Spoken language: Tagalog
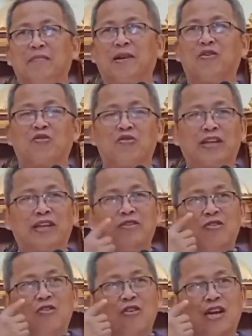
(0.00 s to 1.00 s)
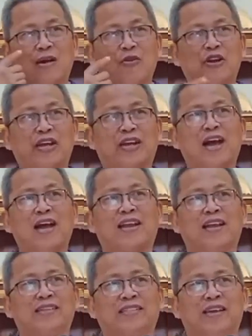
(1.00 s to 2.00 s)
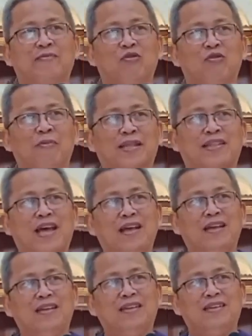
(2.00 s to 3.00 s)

pero kung ginoo na mo'y naghari sa imong mata,